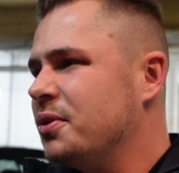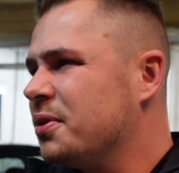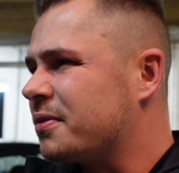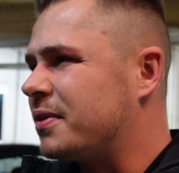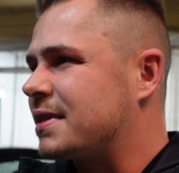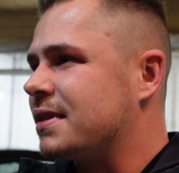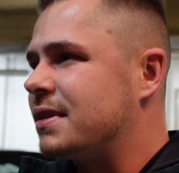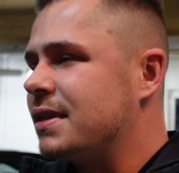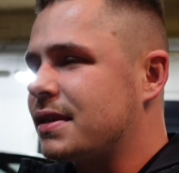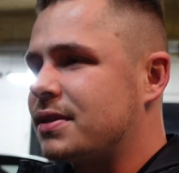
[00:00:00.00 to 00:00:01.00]
irgendwas in
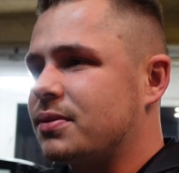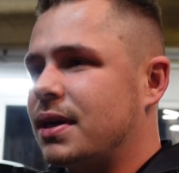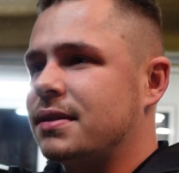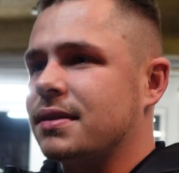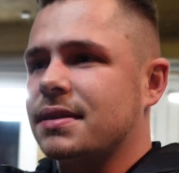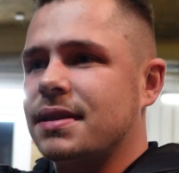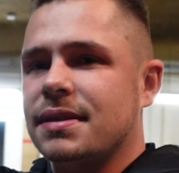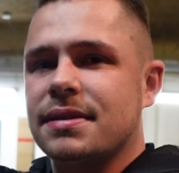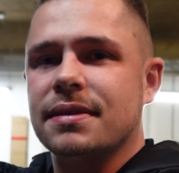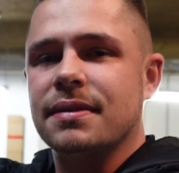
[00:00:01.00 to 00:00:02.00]
die Richtung hatte, das
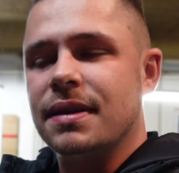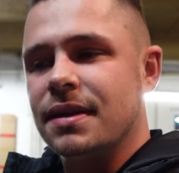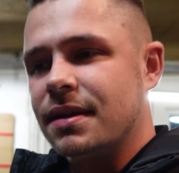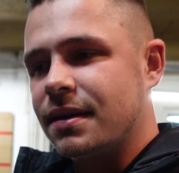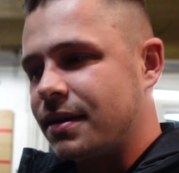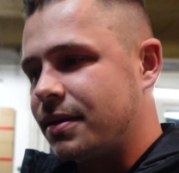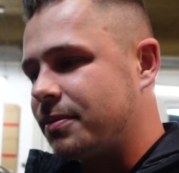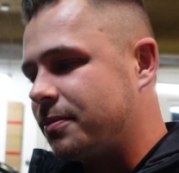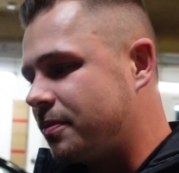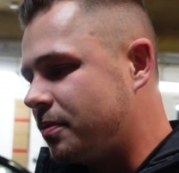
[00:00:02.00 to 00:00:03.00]
heißt ein äh,
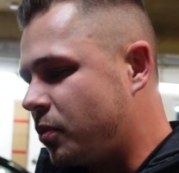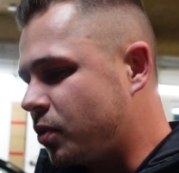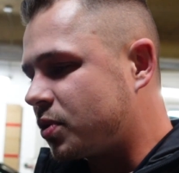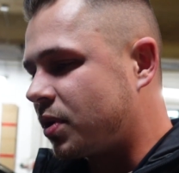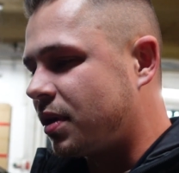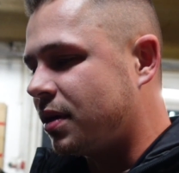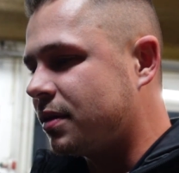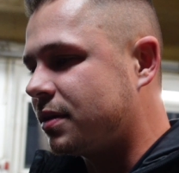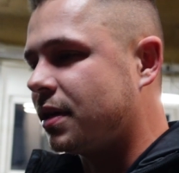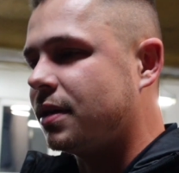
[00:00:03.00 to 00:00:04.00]
Motor,
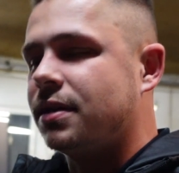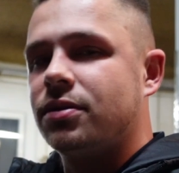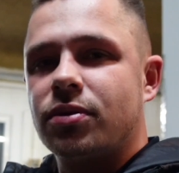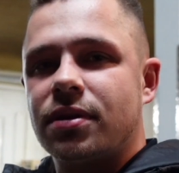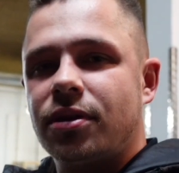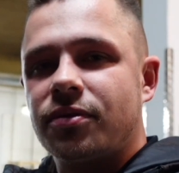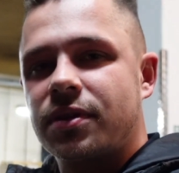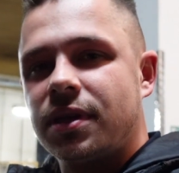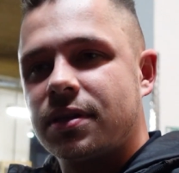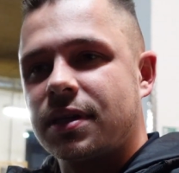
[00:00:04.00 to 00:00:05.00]
der in den Notlauf
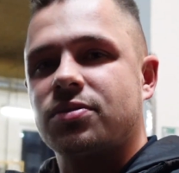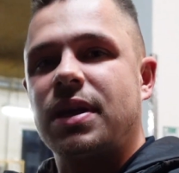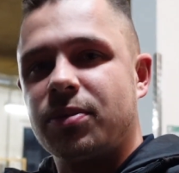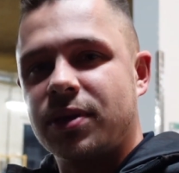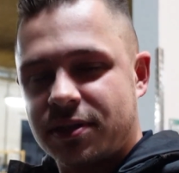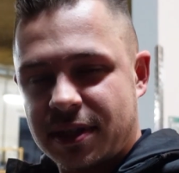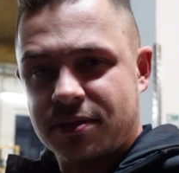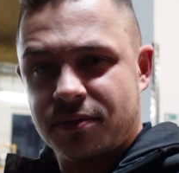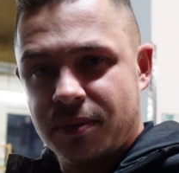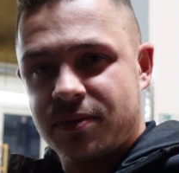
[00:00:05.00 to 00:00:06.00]
geht, also
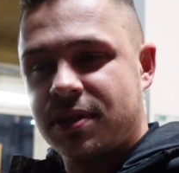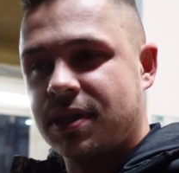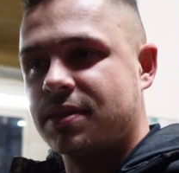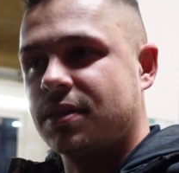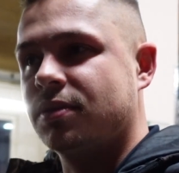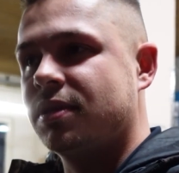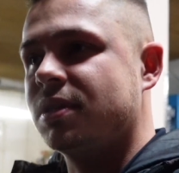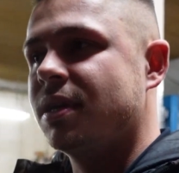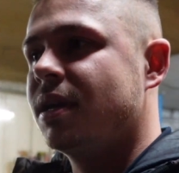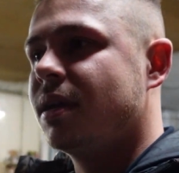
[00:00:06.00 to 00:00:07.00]
M156 jetzt natürlich,
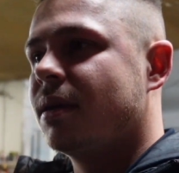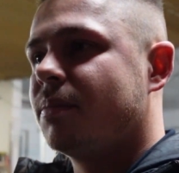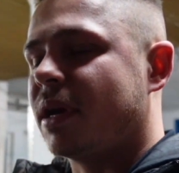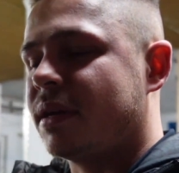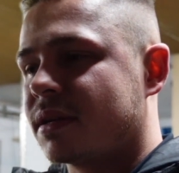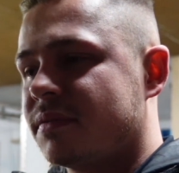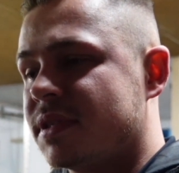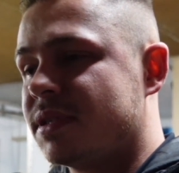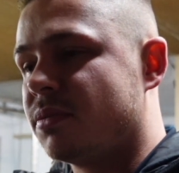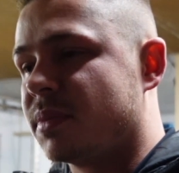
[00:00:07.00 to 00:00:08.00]
bei einer
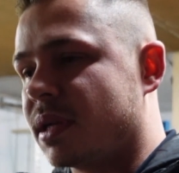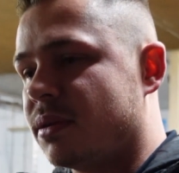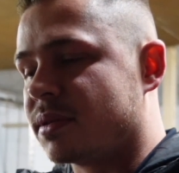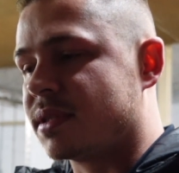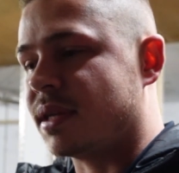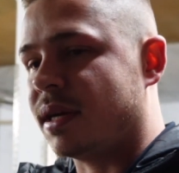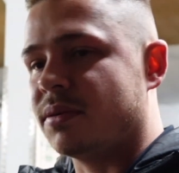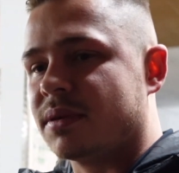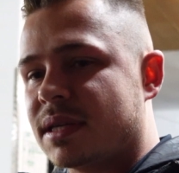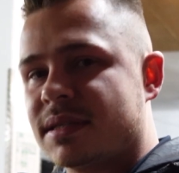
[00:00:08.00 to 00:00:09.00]
gewissen Umdrehungszahl
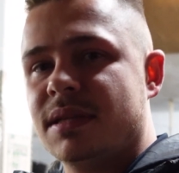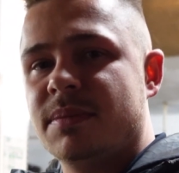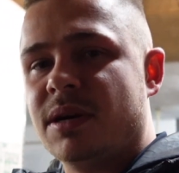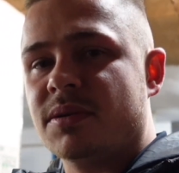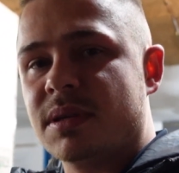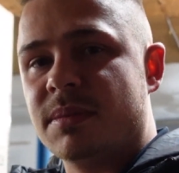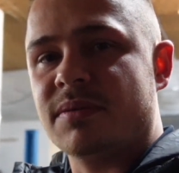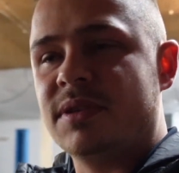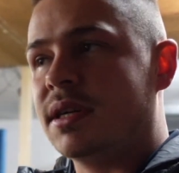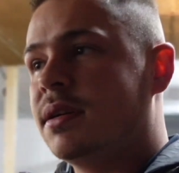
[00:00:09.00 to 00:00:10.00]
und das immer und immer
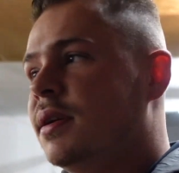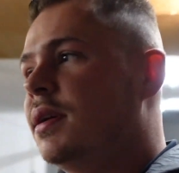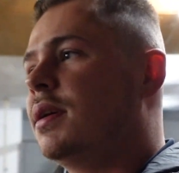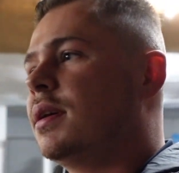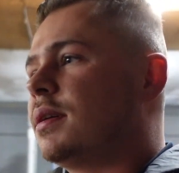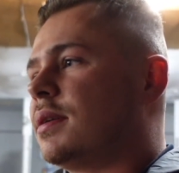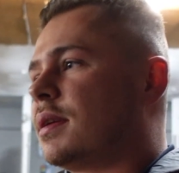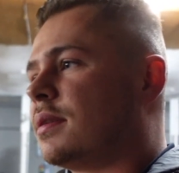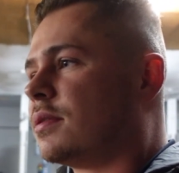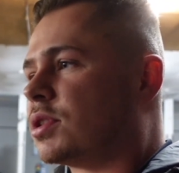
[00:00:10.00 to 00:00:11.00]
wieder, äh,
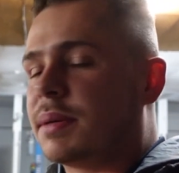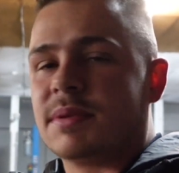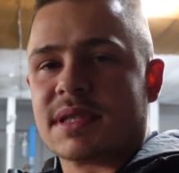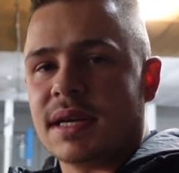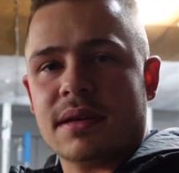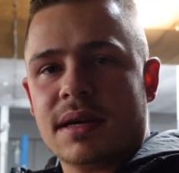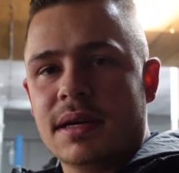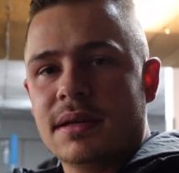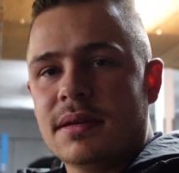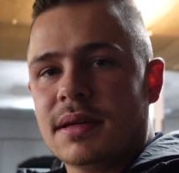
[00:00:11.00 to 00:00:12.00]
dann schreibt es gerne
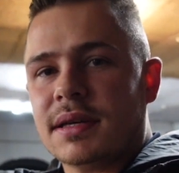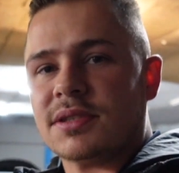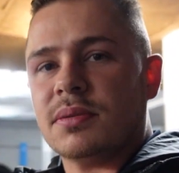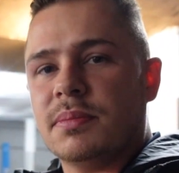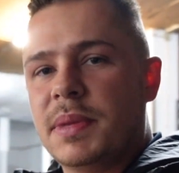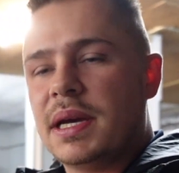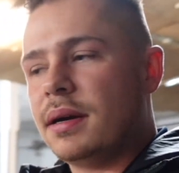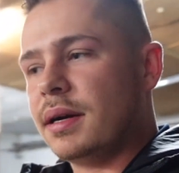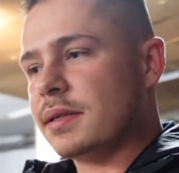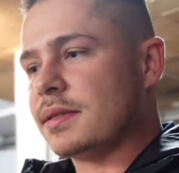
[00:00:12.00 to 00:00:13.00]
rein. Also
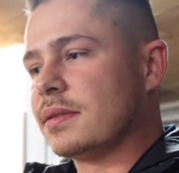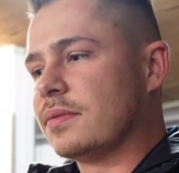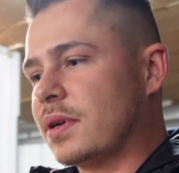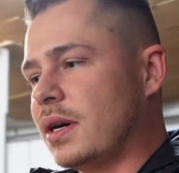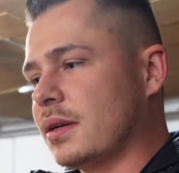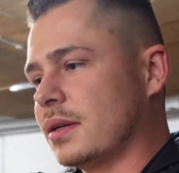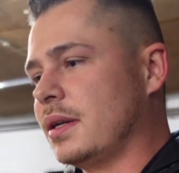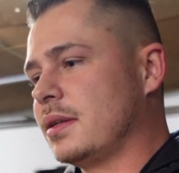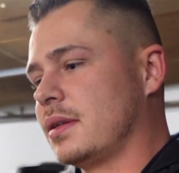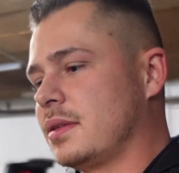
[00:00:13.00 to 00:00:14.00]
mehr als Fragen
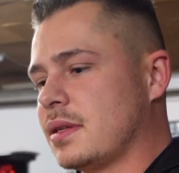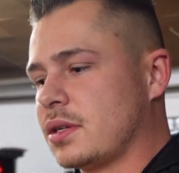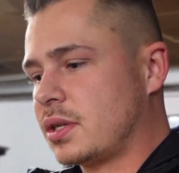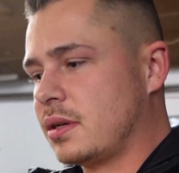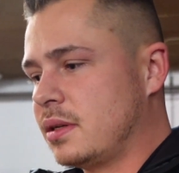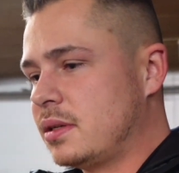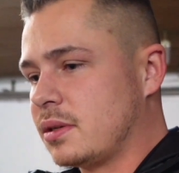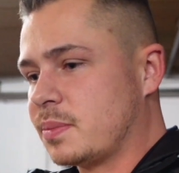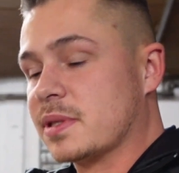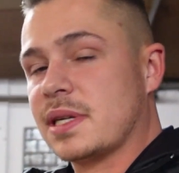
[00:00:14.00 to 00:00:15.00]
kann ich an dieser Stelle nicht.
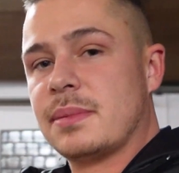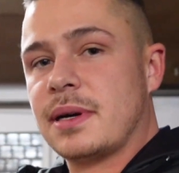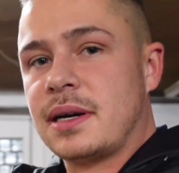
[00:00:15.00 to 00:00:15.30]
Ich bin selber